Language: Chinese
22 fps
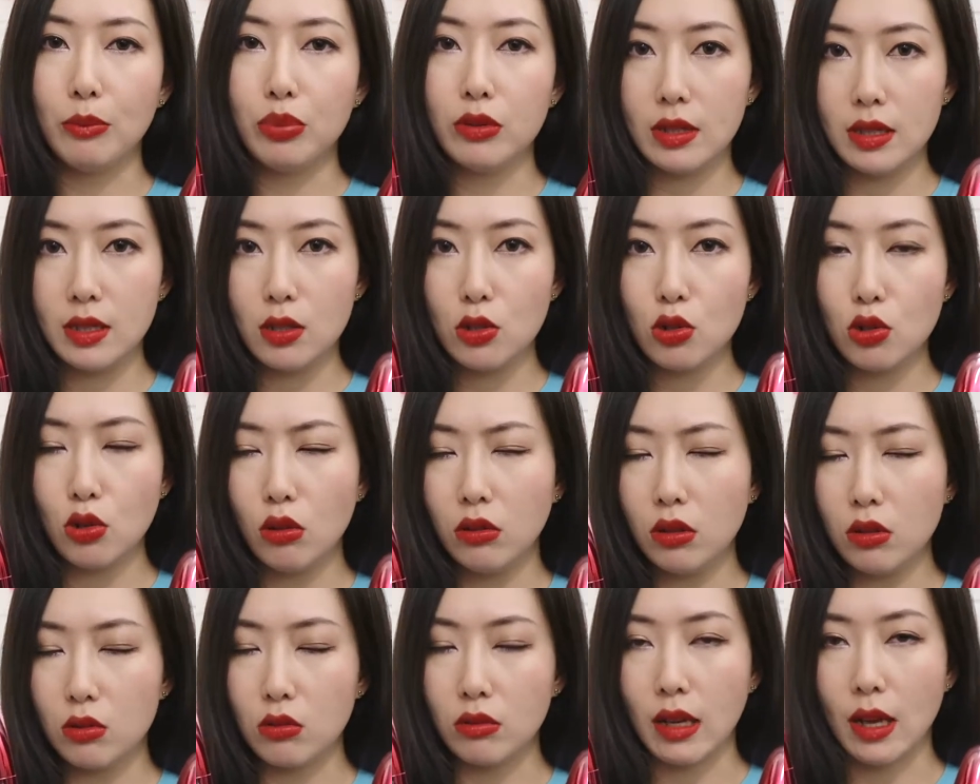不吸收
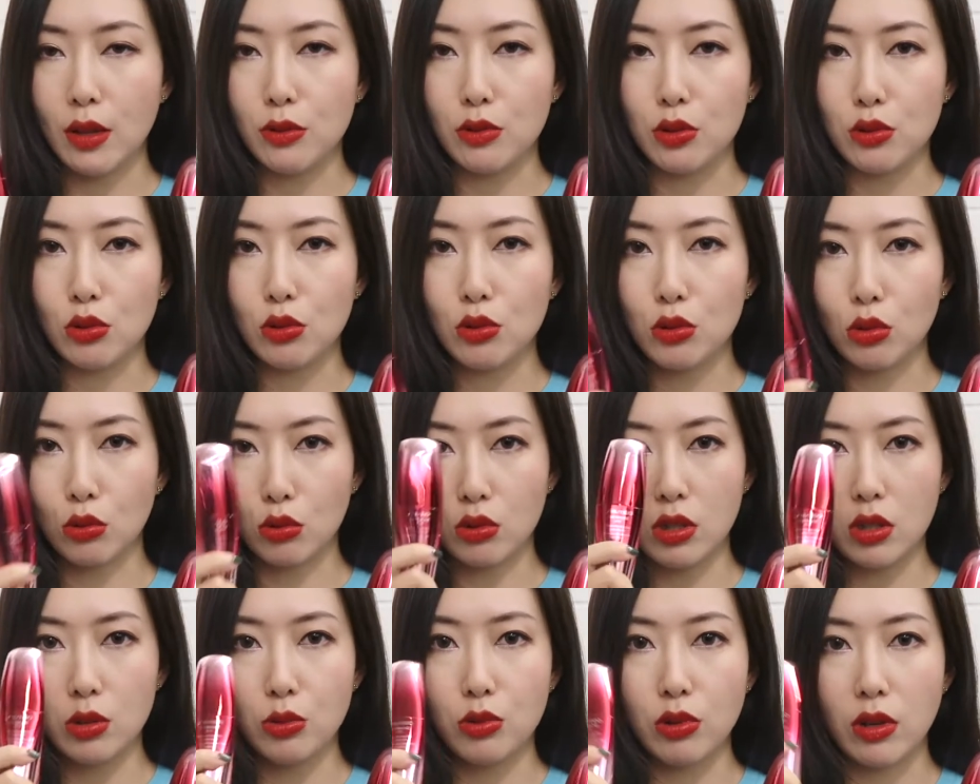那种感觉，就总
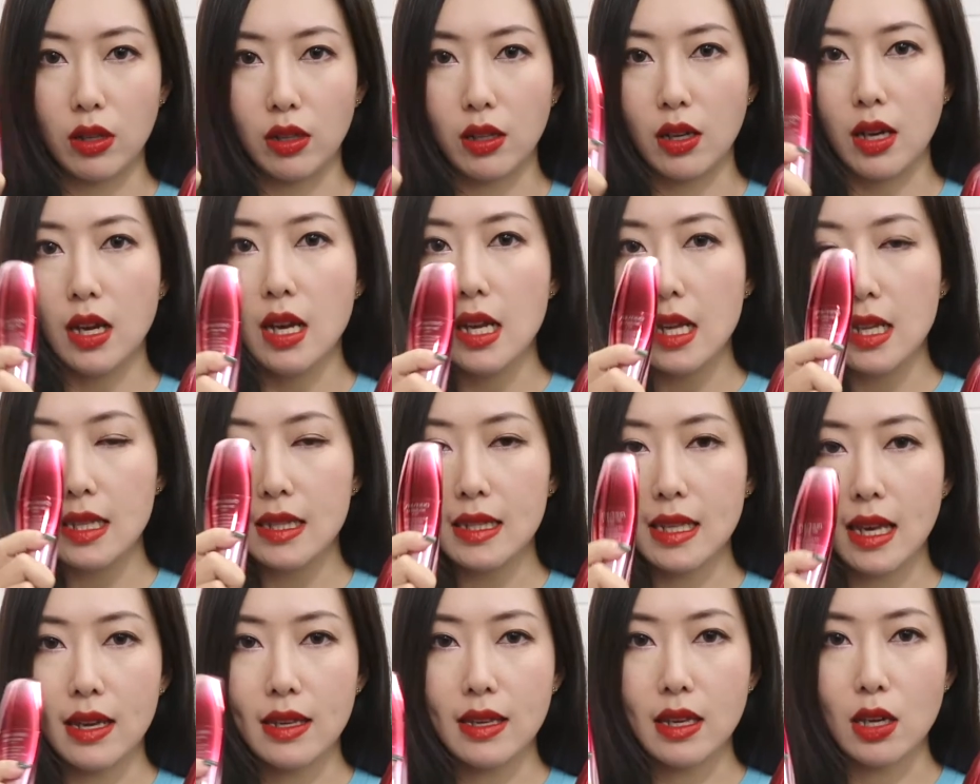是觉得
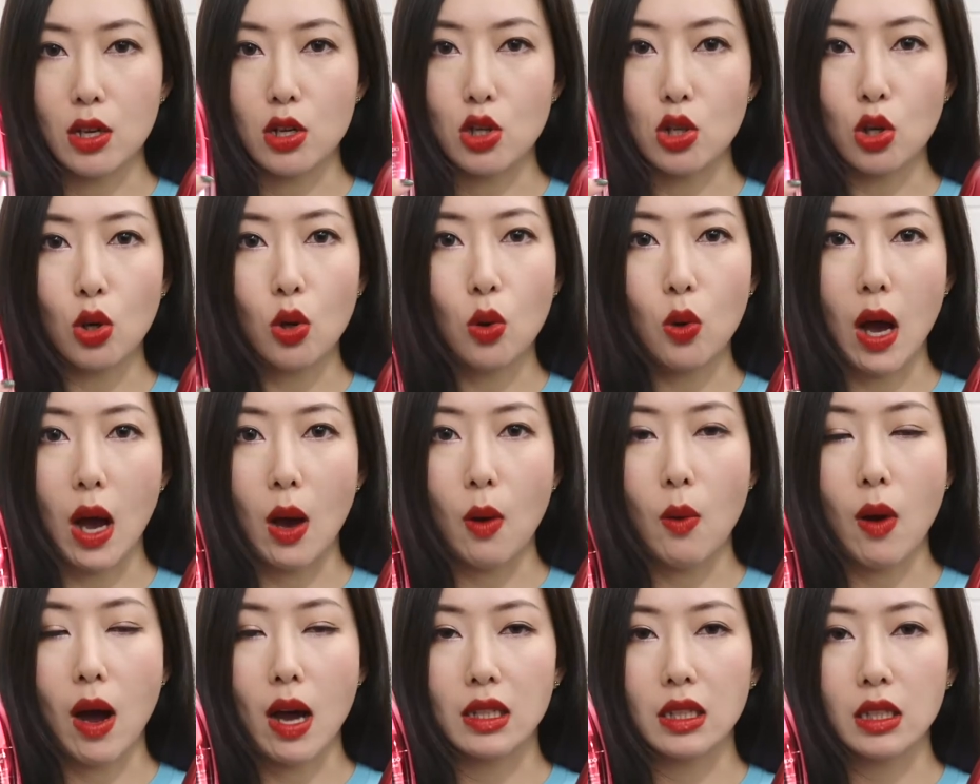在眼周滑
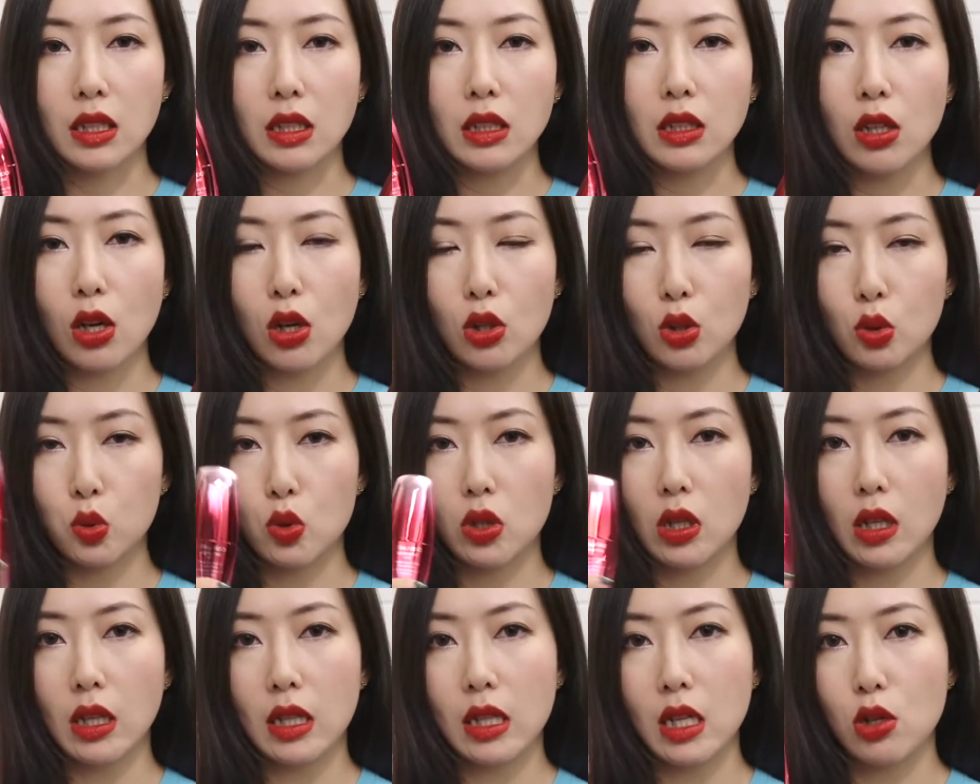滑的，一定要涂
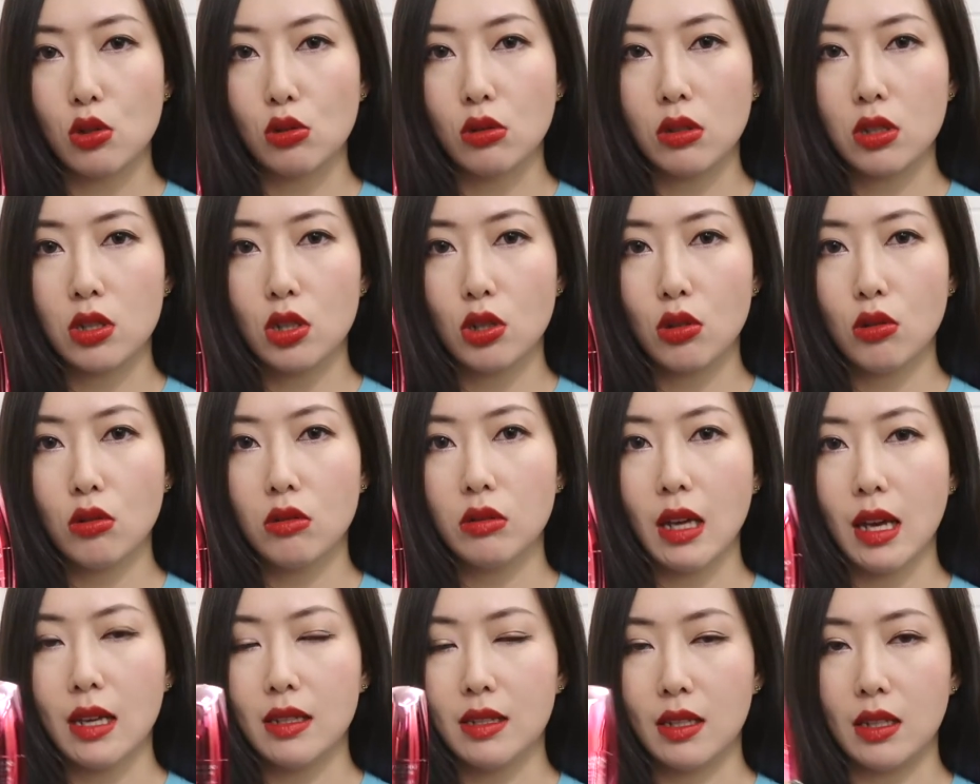上了眼霜之后
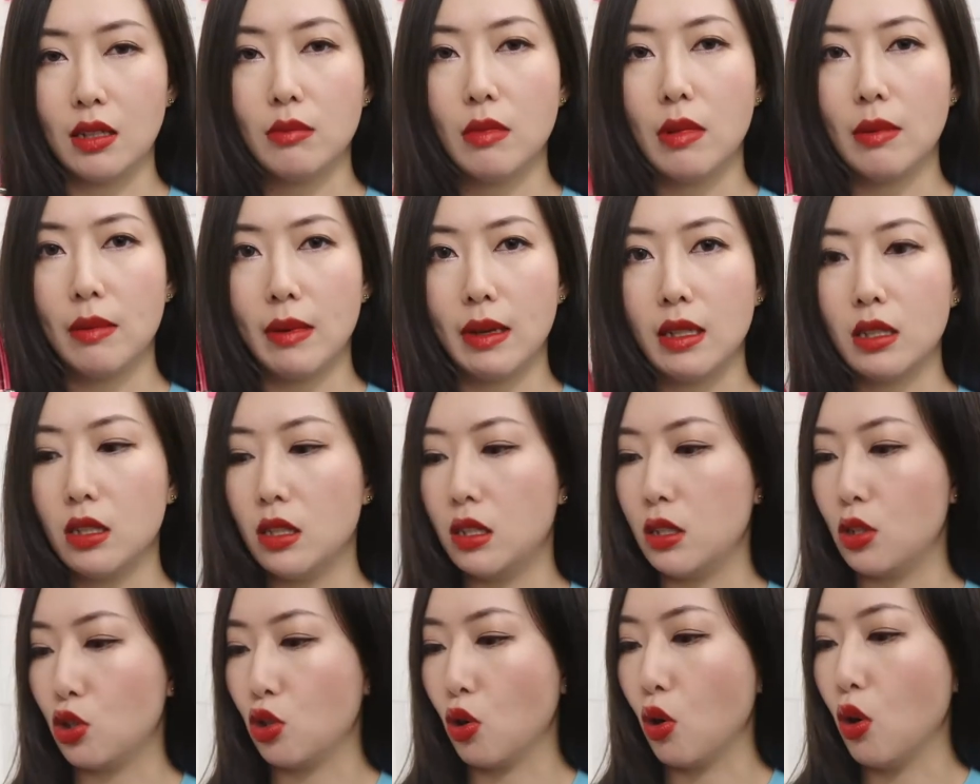它才能慢慢的
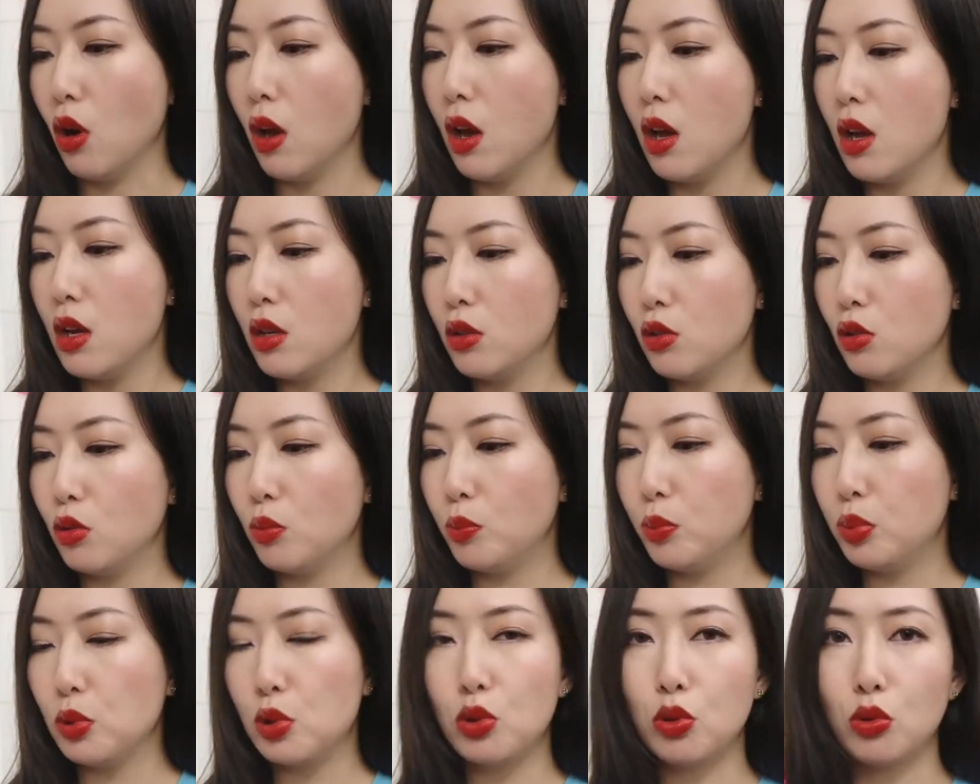吸收，就
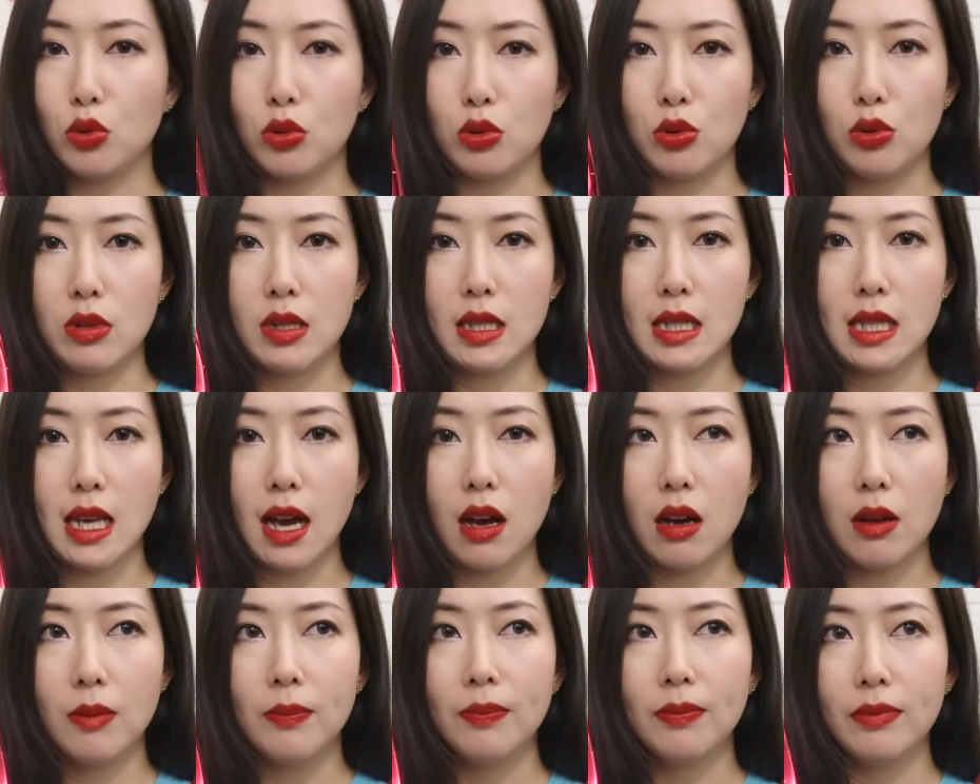不属于
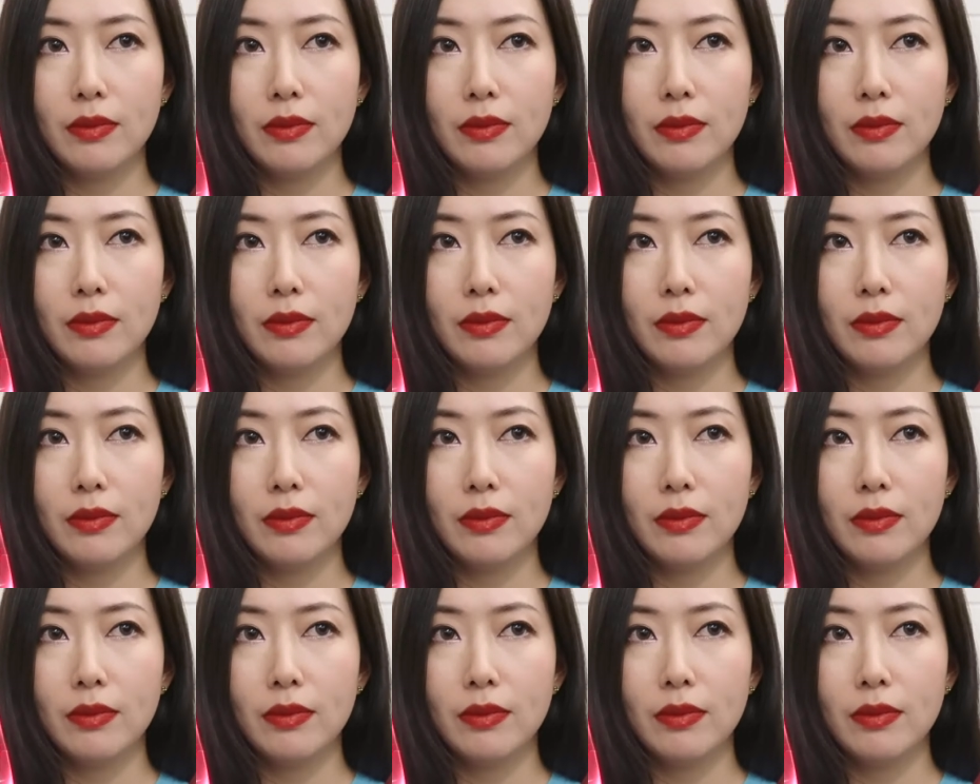像。